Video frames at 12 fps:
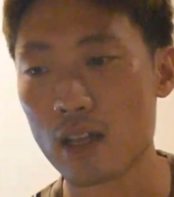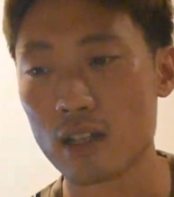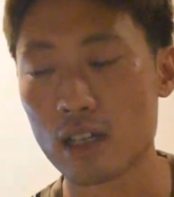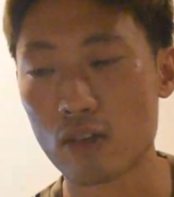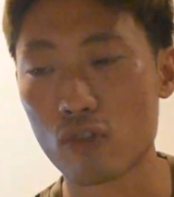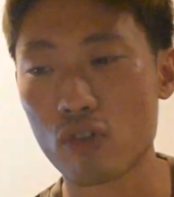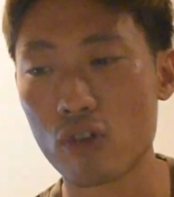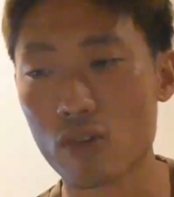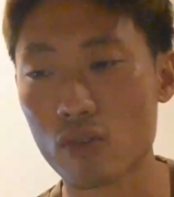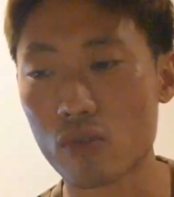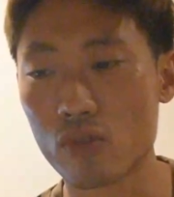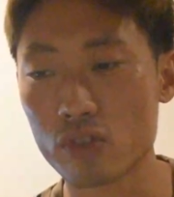だから
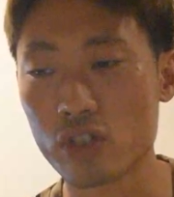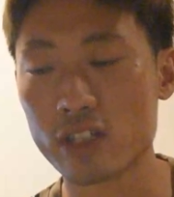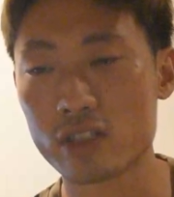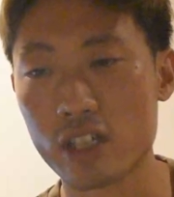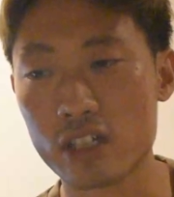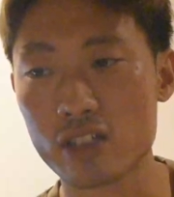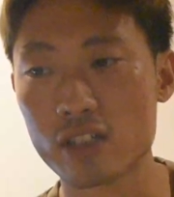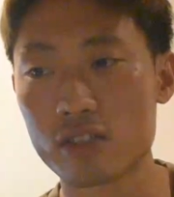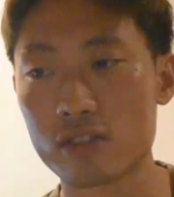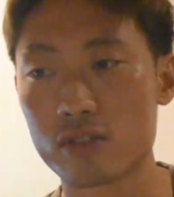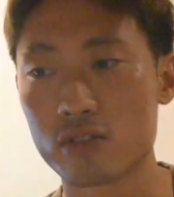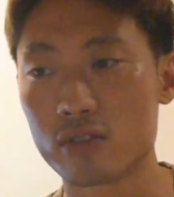こう、こういう
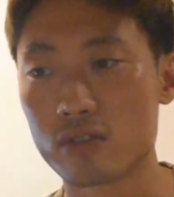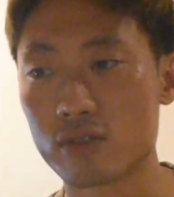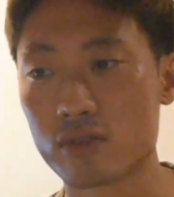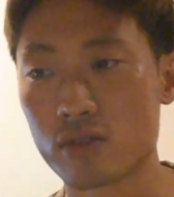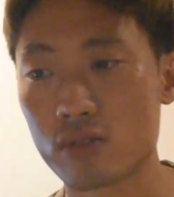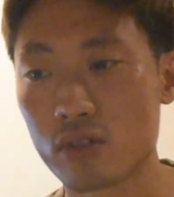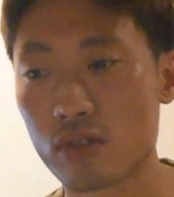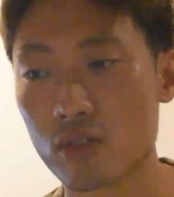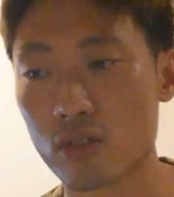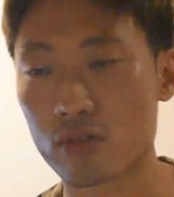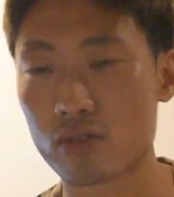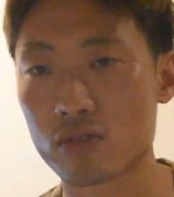SNS
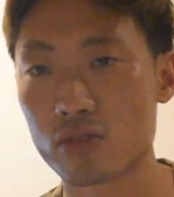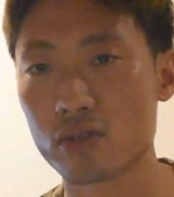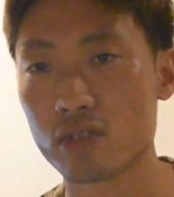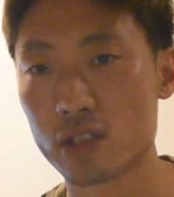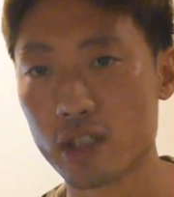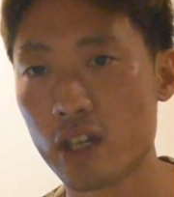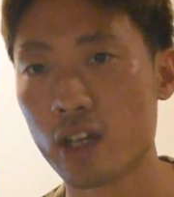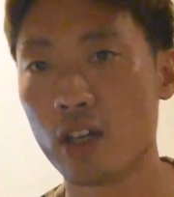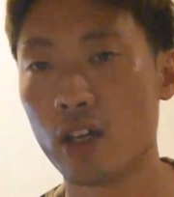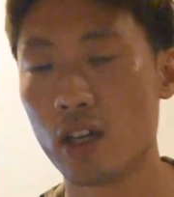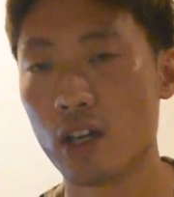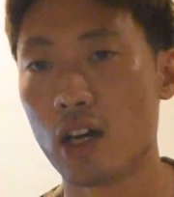を通じて、
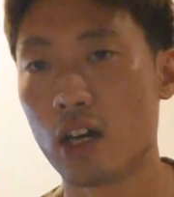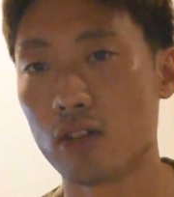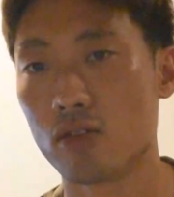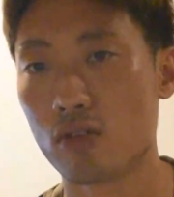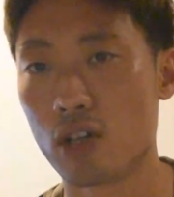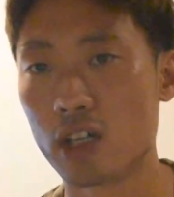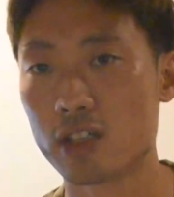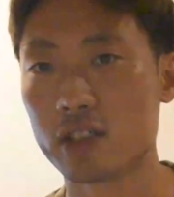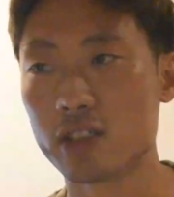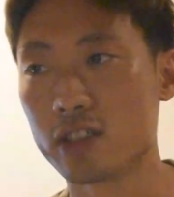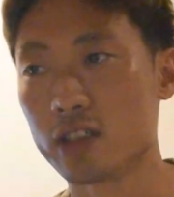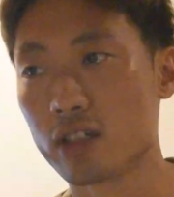あの、発
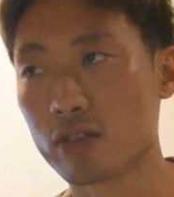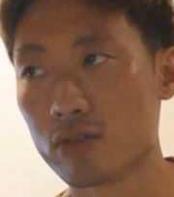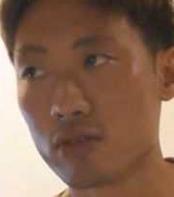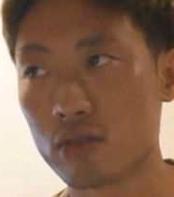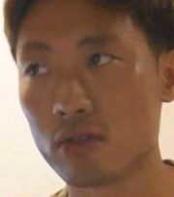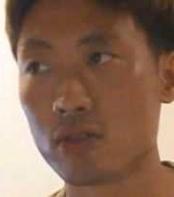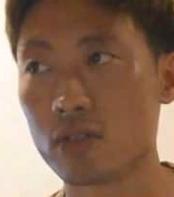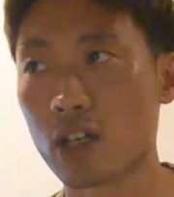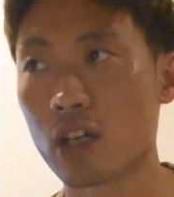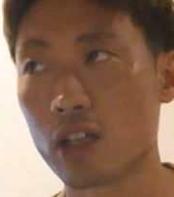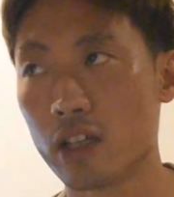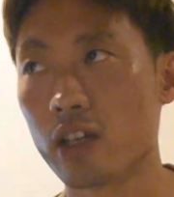信していく
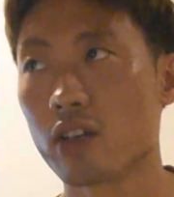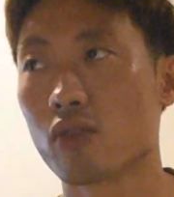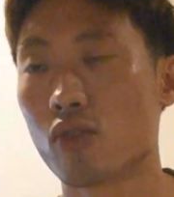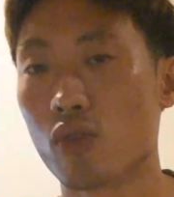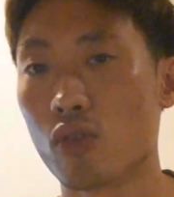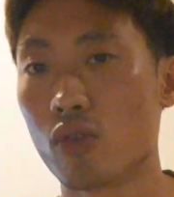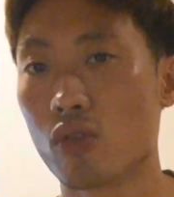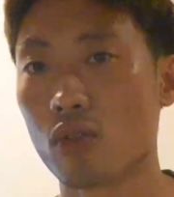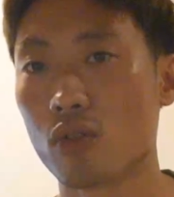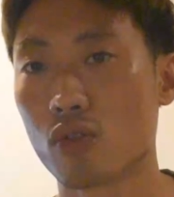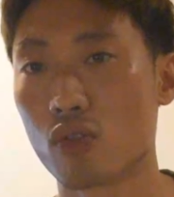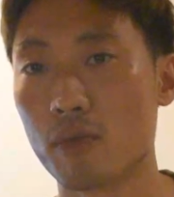中で、
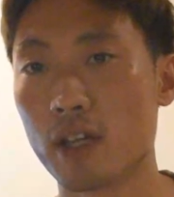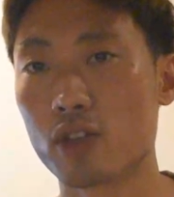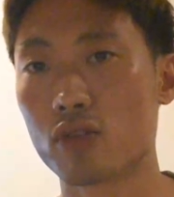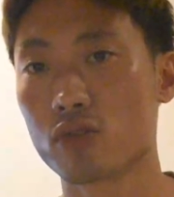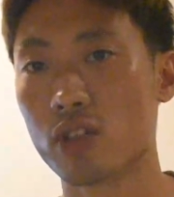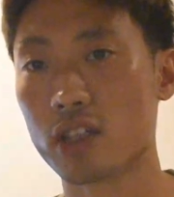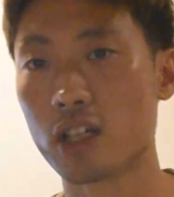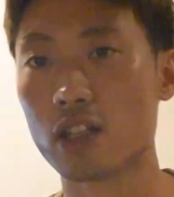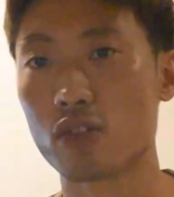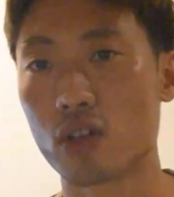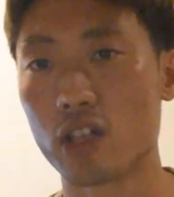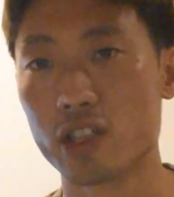こう、コメントくれた
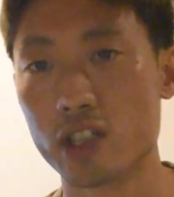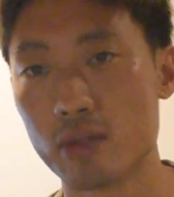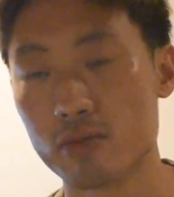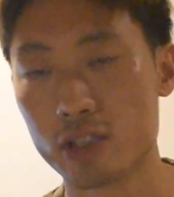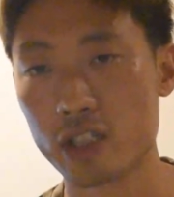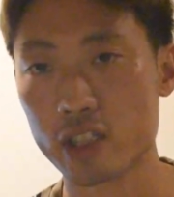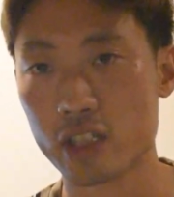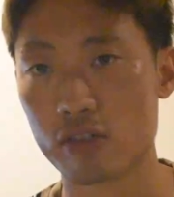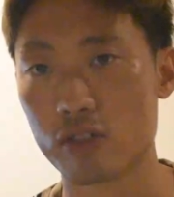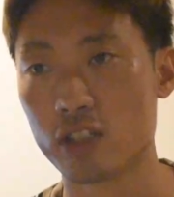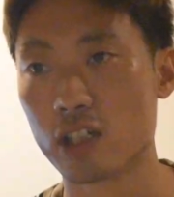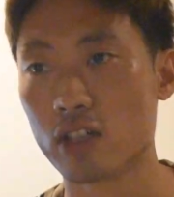りとか、DM してきて
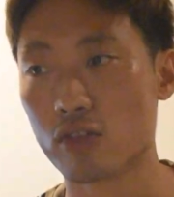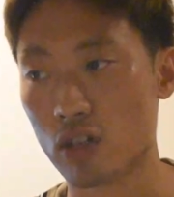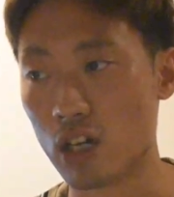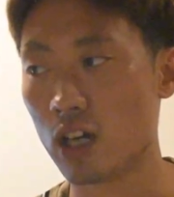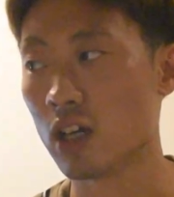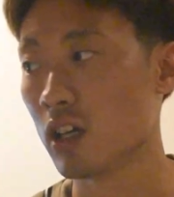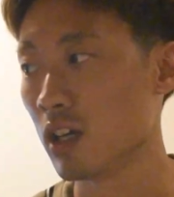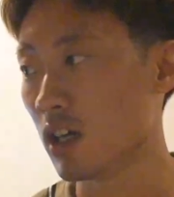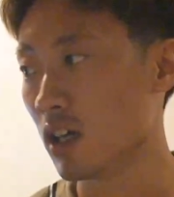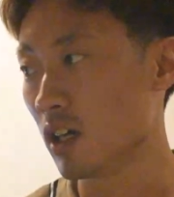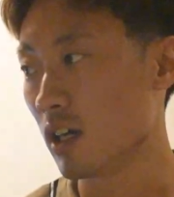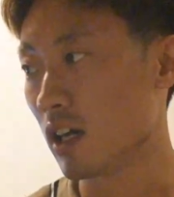くれたりとか、
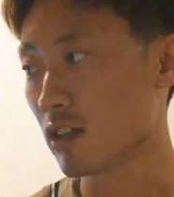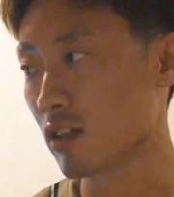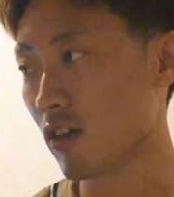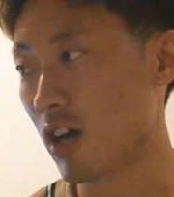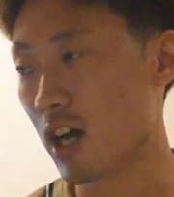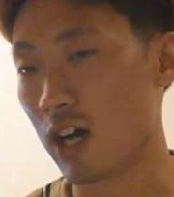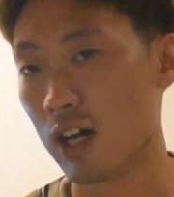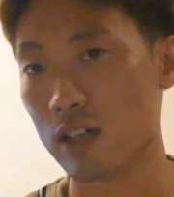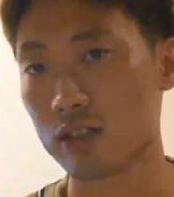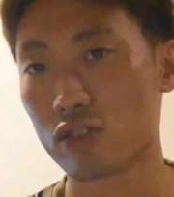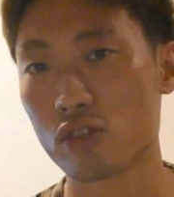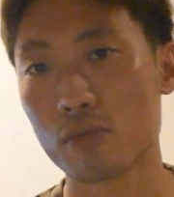あと
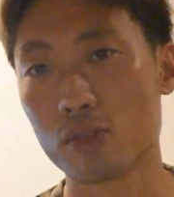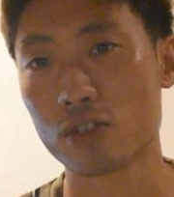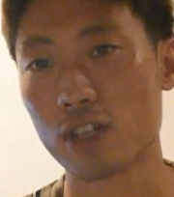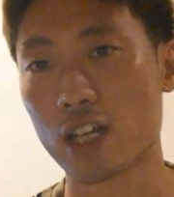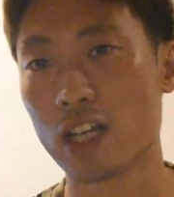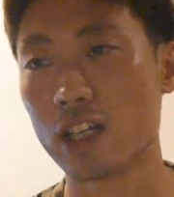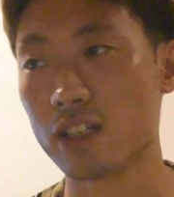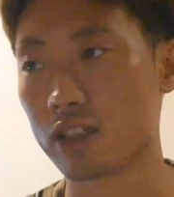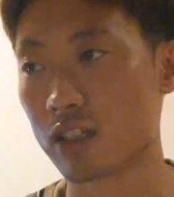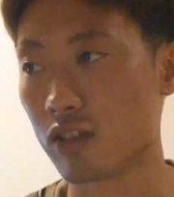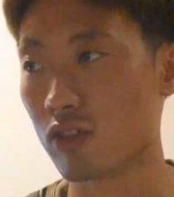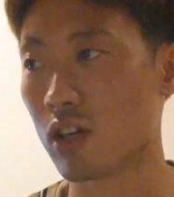は、ちょっとし訳ないんで
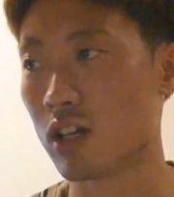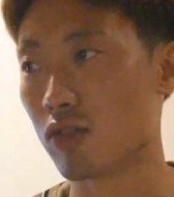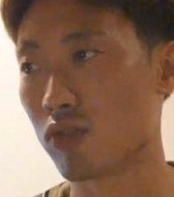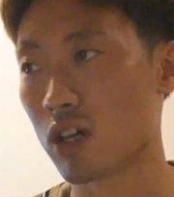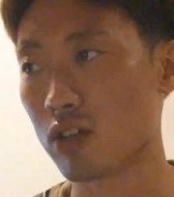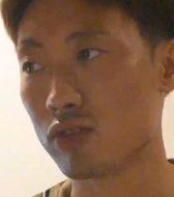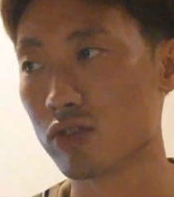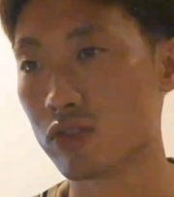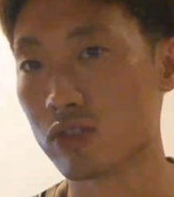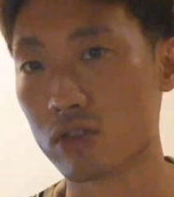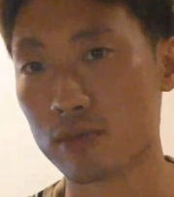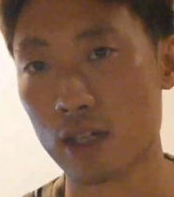すけど、あの、他の
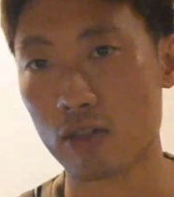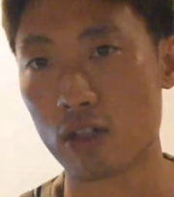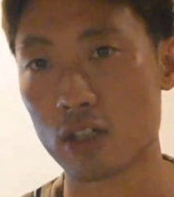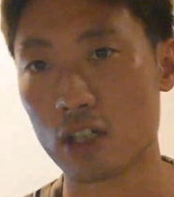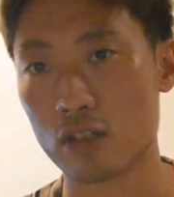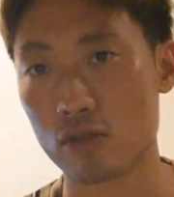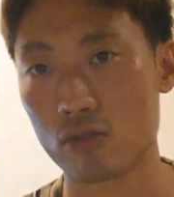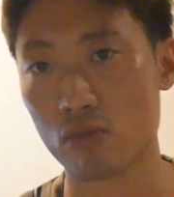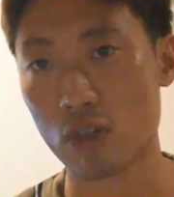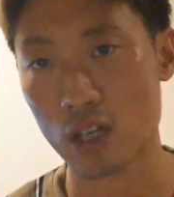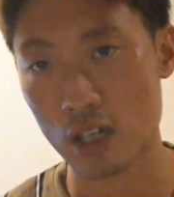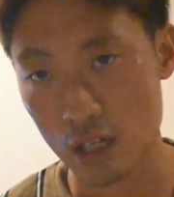YouTuber の方と
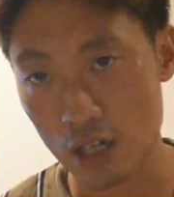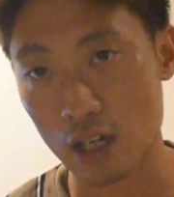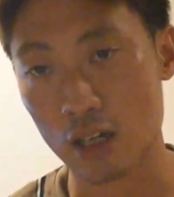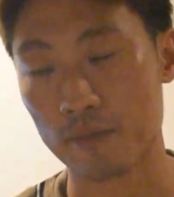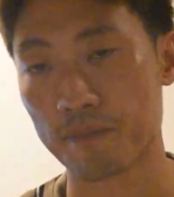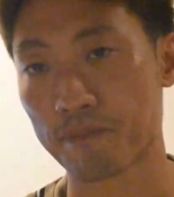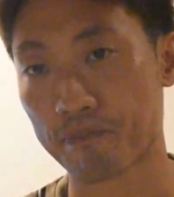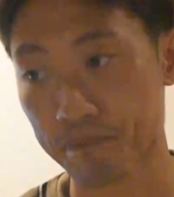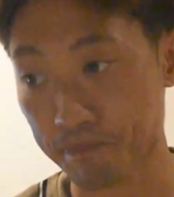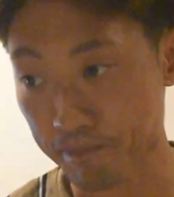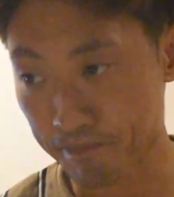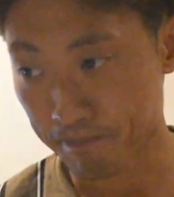かから、
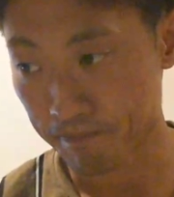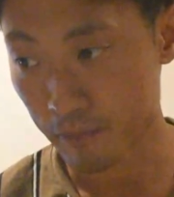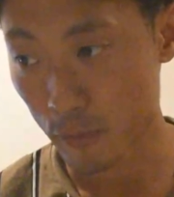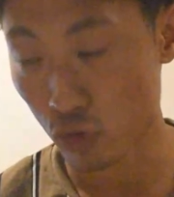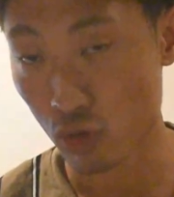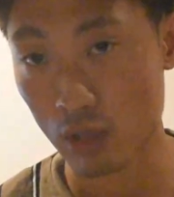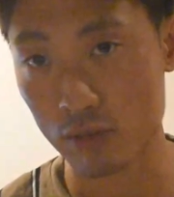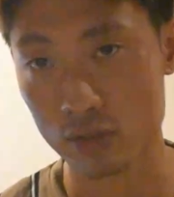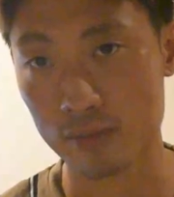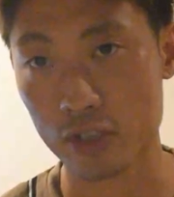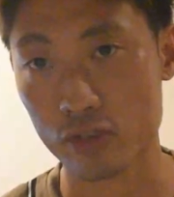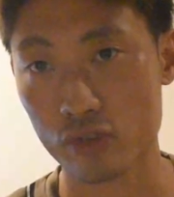コラボ
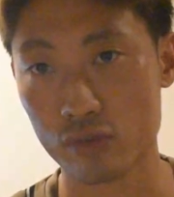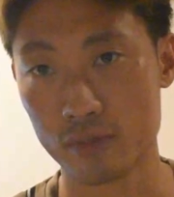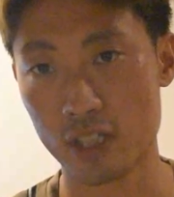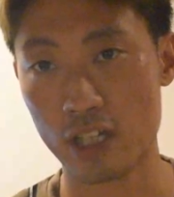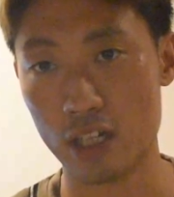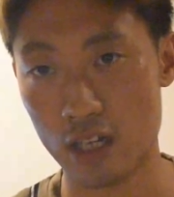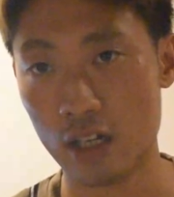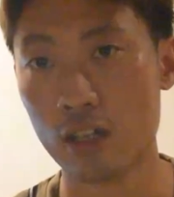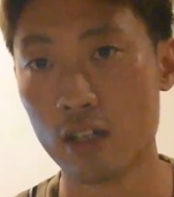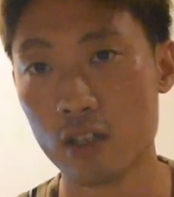しましょうよ、みたいな。